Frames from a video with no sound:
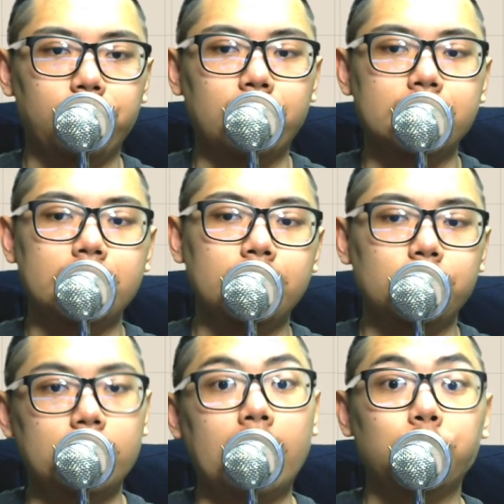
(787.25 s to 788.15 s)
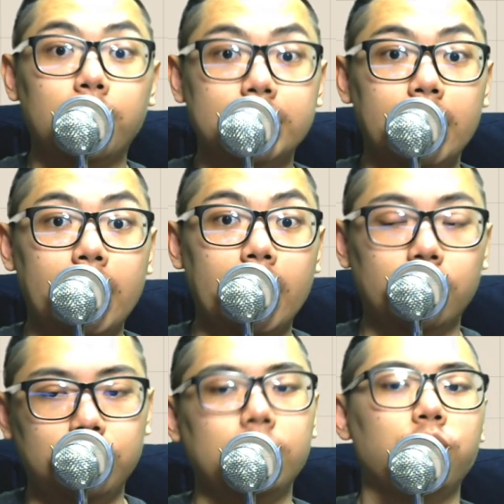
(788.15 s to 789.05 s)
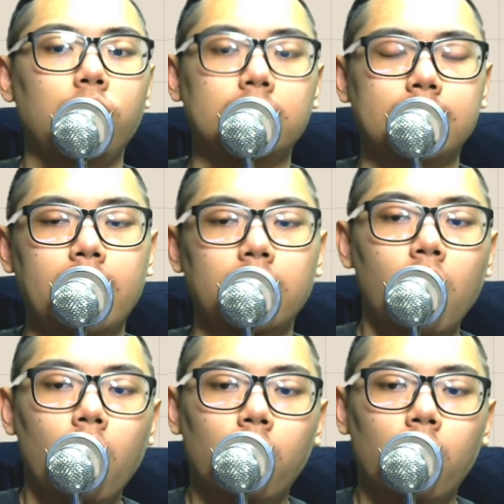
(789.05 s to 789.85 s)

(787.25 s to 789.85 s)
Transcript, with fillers: 元金，大家就往上看，啊，样继续往上看。